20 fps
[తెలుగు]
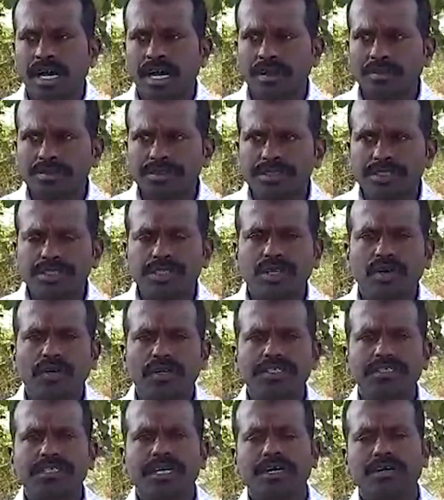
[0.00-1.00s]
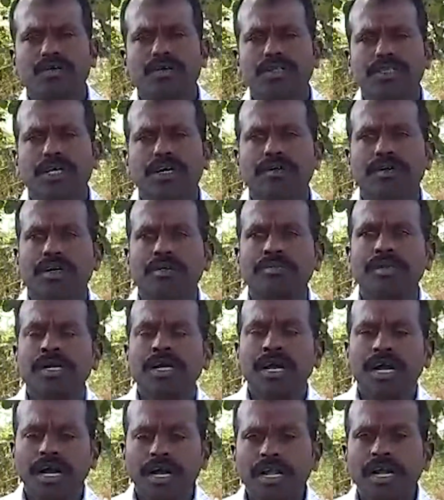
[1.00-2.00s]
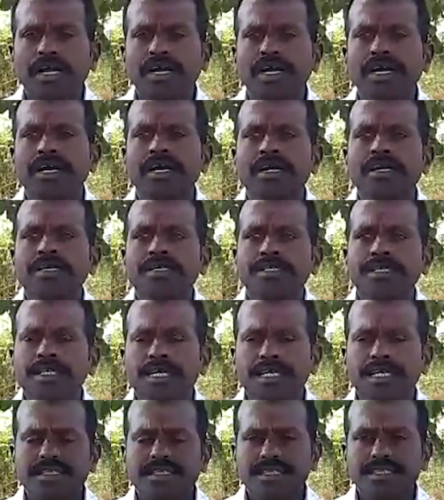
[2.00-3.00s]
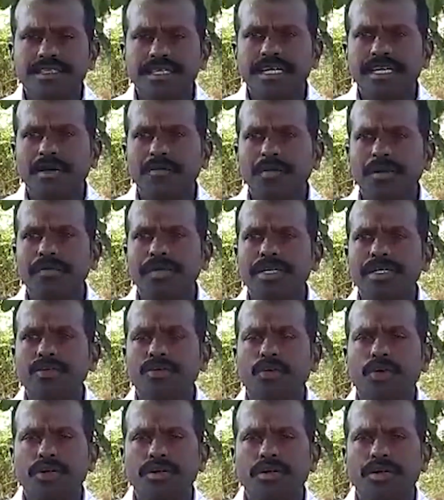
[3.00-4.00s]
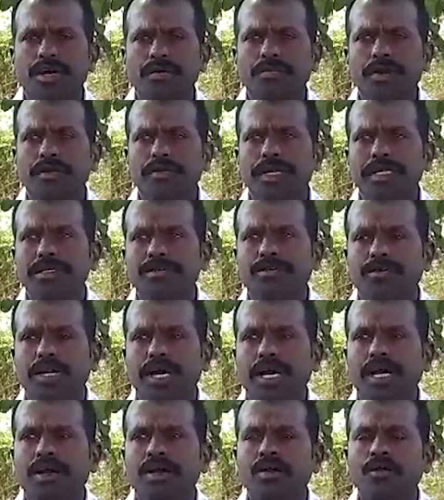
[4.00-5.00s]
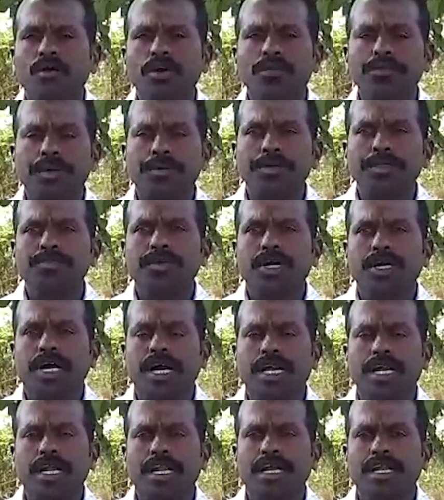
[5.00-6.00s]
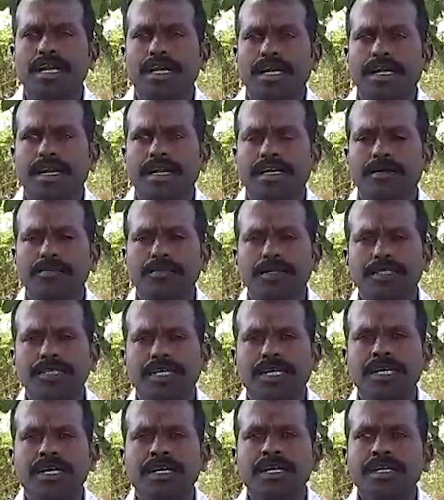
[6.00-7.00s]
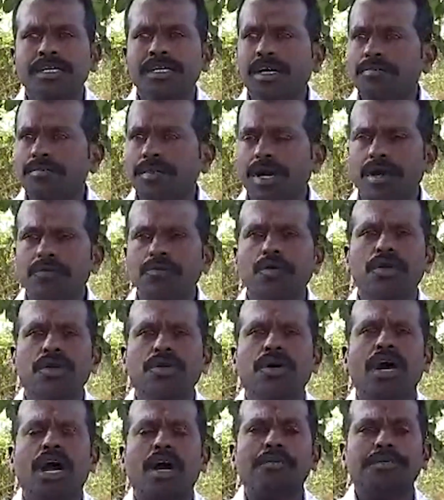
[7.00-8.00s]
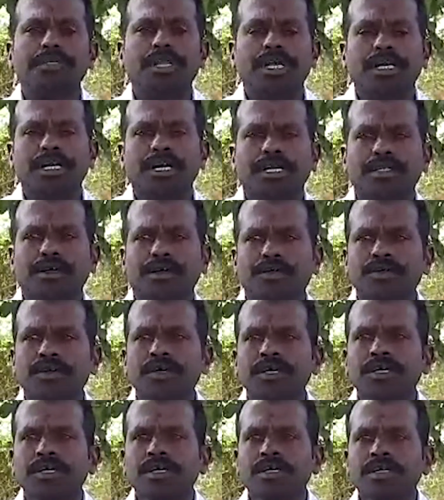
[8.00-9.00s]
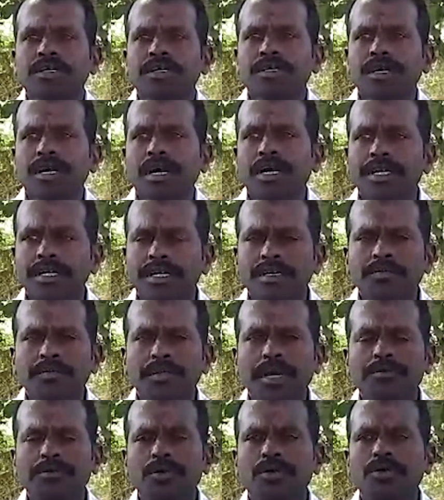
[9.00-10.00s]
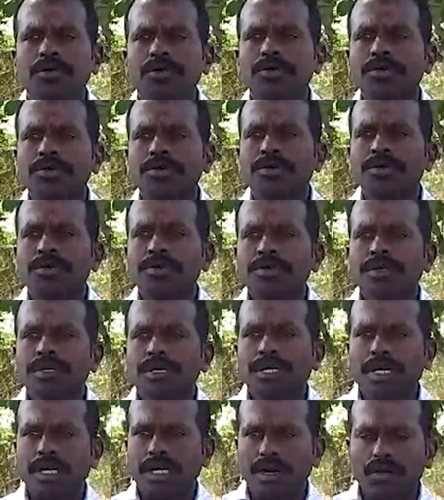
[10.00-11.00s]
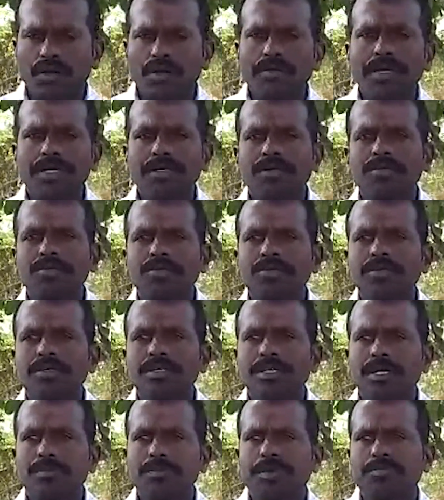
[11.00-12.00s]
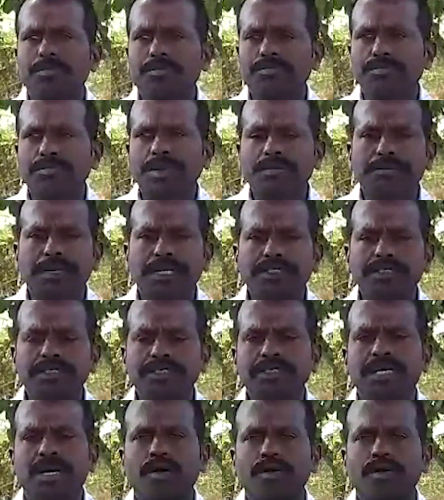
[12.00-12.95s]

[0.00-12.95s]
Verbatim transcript: ఆలోచించుకోవాల్సిందిగా కోరుతా ఉన్నాం అలాగే ఈ ఇన్ని డబ్బులు పెట్టి కోట్లు డబ్బులు పెట్టి కూడా ఒక ప్రభుత్వ కార్యాలయాలు కట్టలేకపోతే ఇక మామూలు ఆఫీసులు ఏం కడతారు అని మేము గవర్నమెంట్ను మనం ప్రశ్నిస్తూ